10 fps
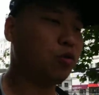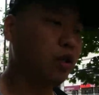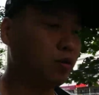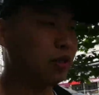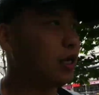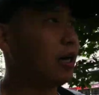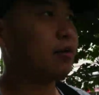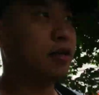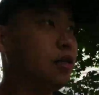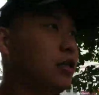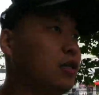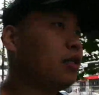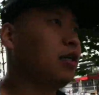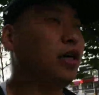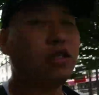的国家。
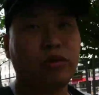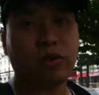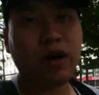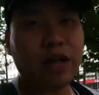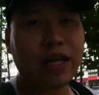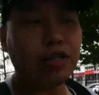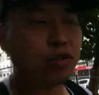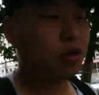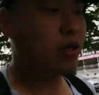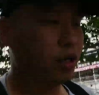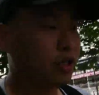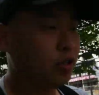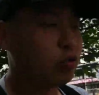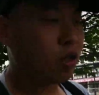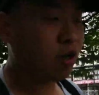哎，这东西我很难说
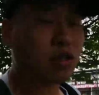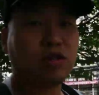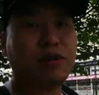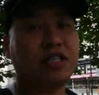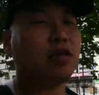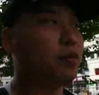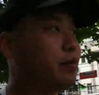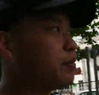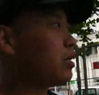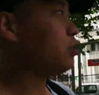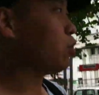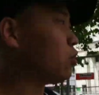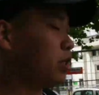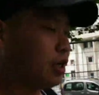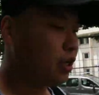清楚到底是为什么。但是我觉
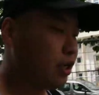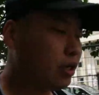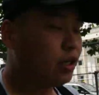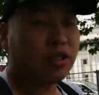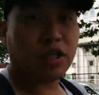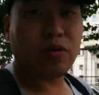得，生